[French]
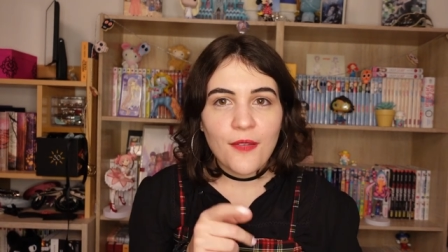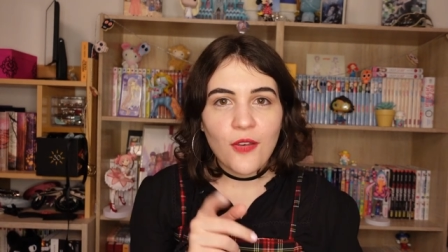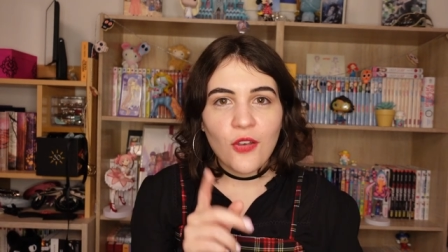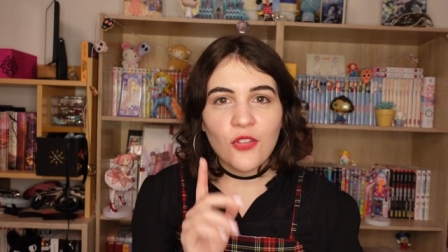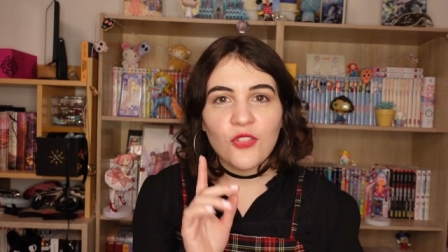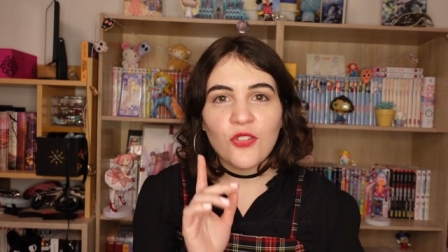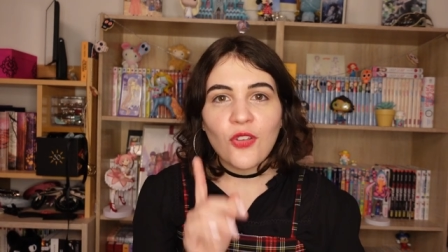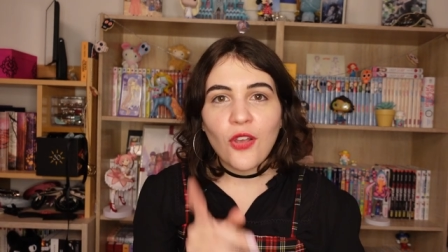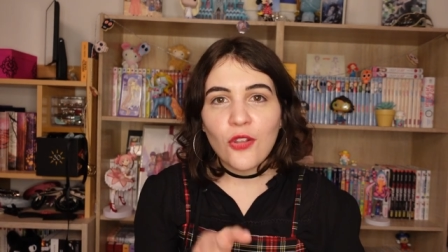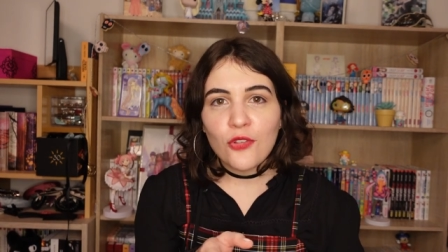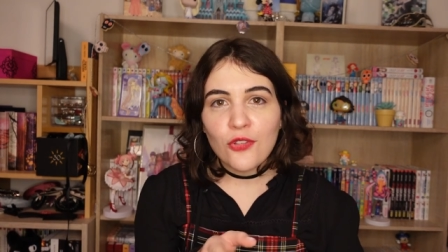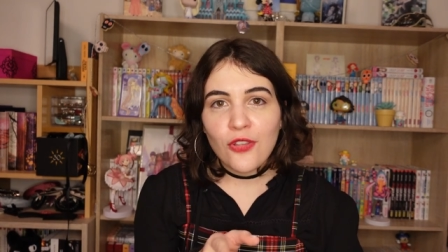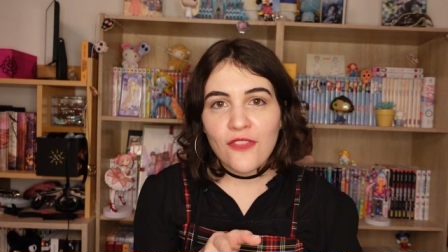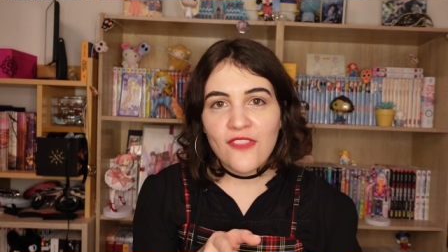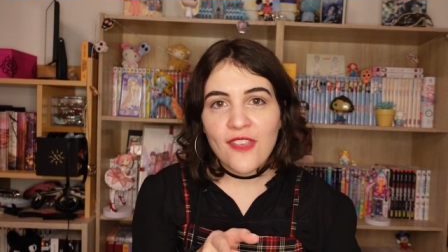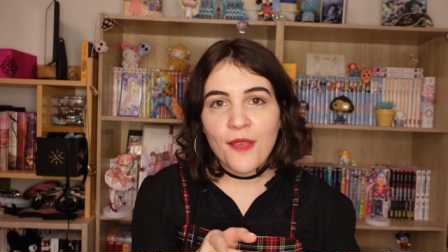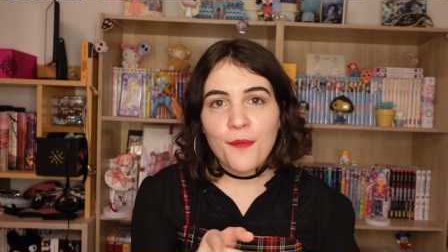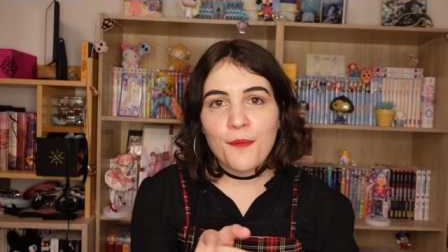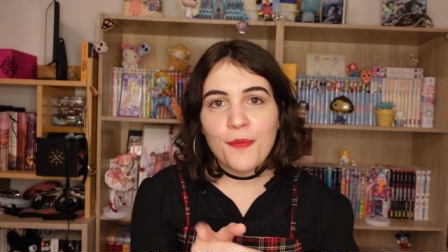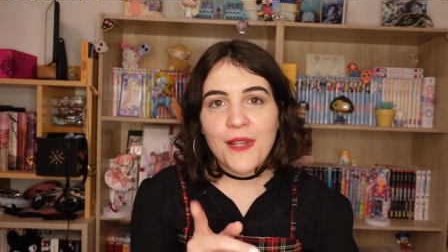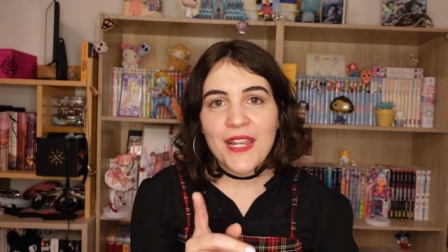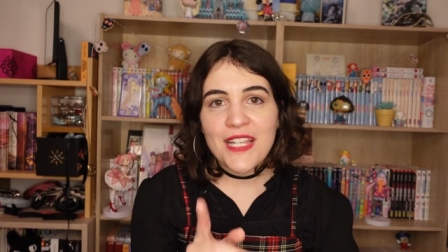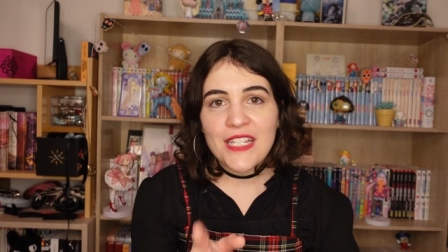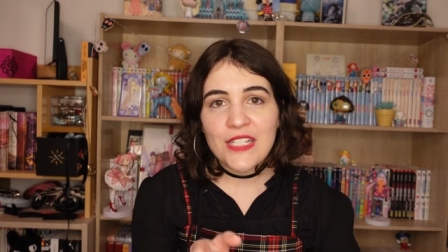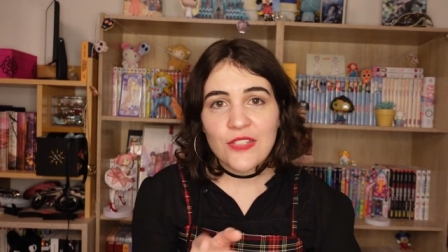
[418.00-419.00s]
En
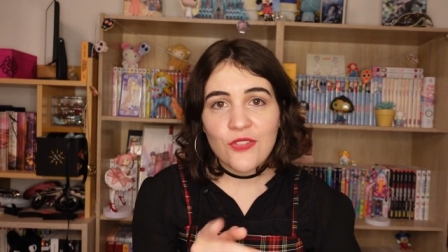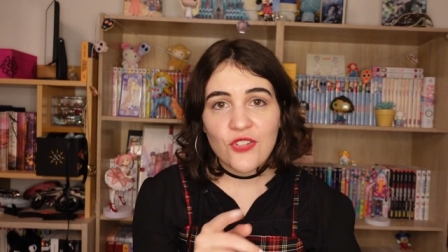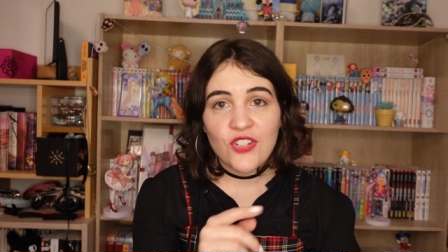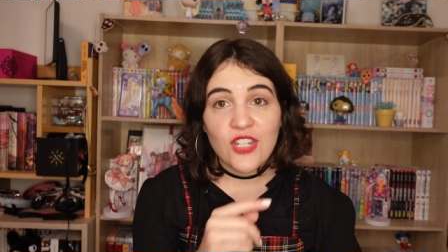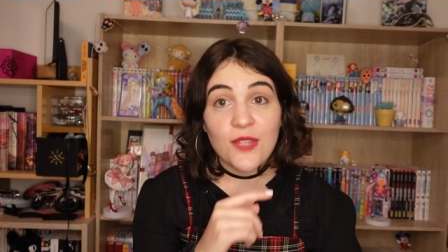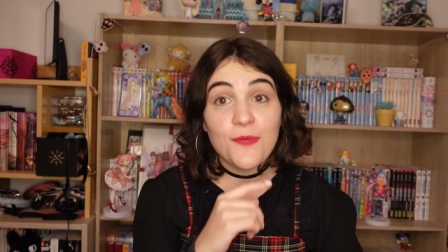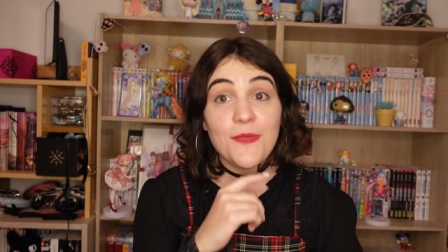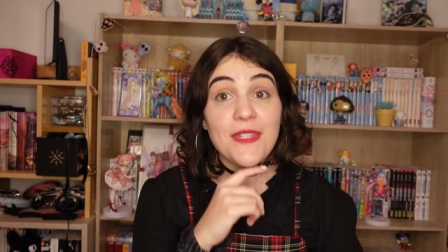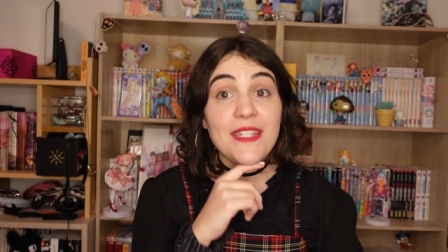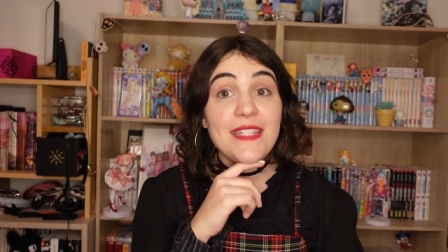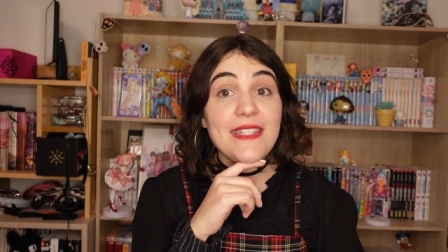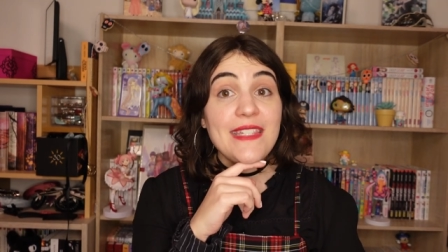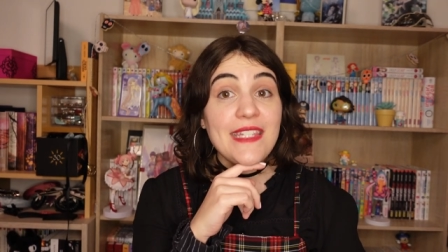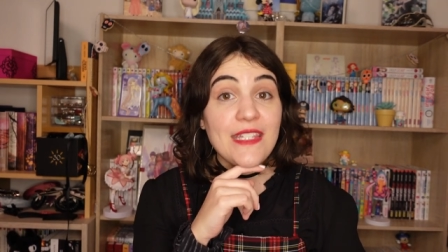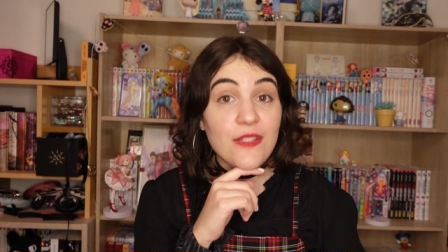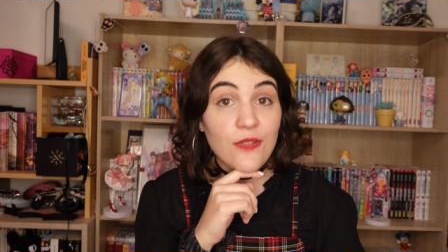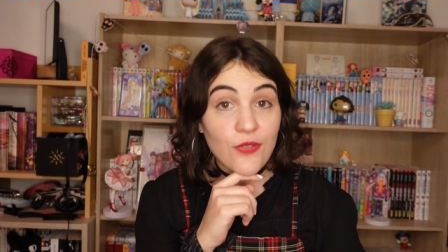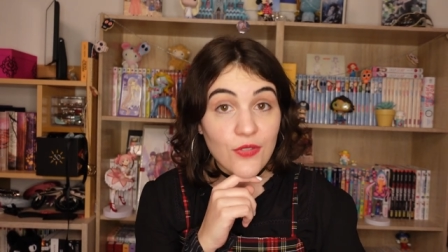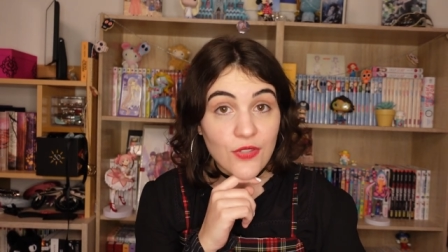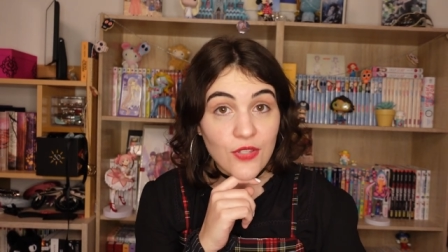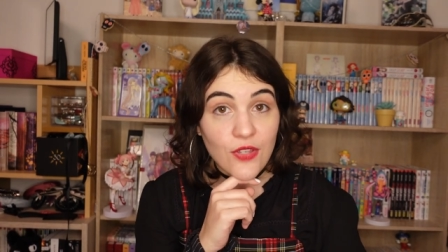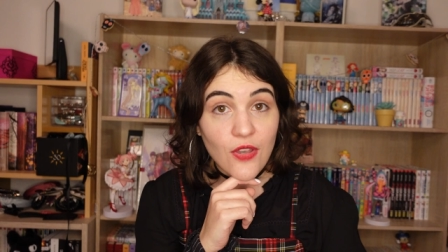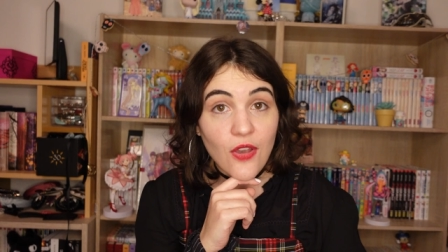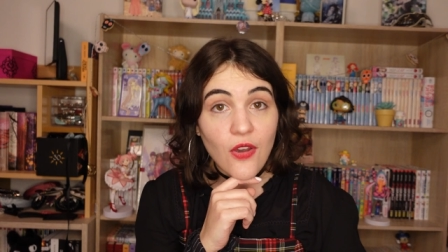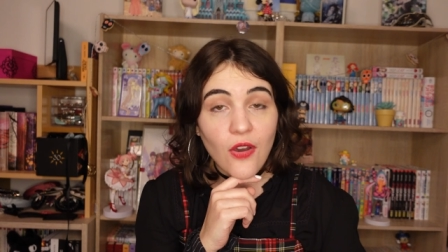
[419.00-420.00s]
39e place, j'ai mis
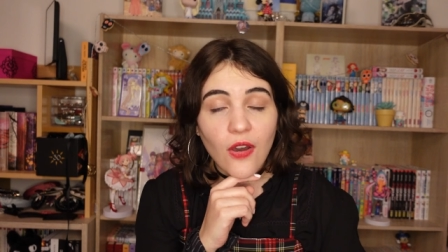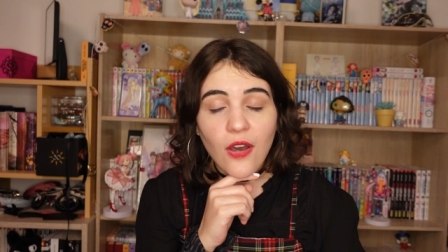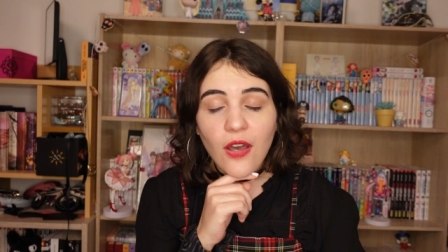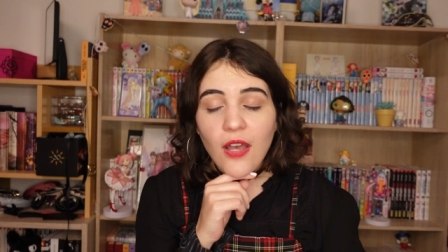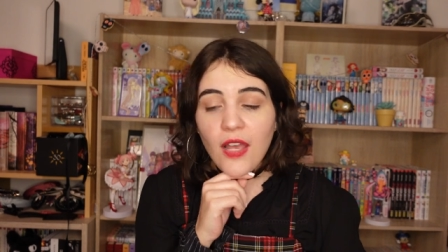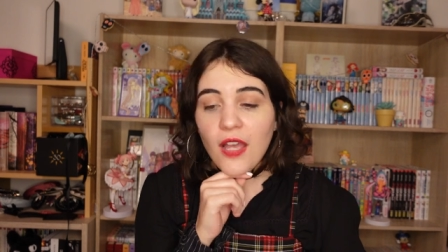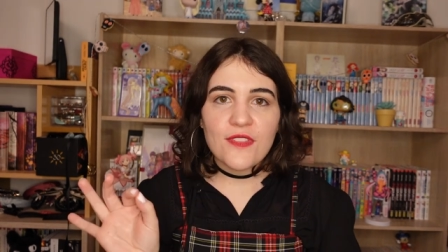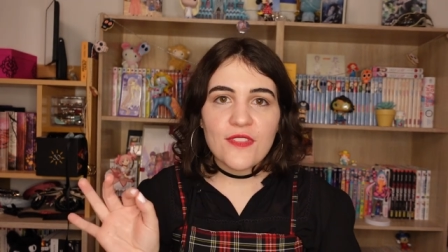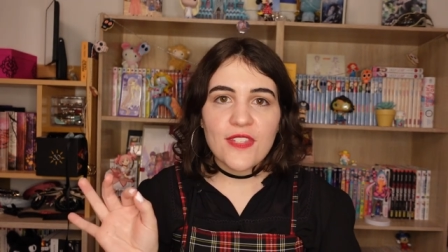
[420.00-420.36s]
Dinosaur.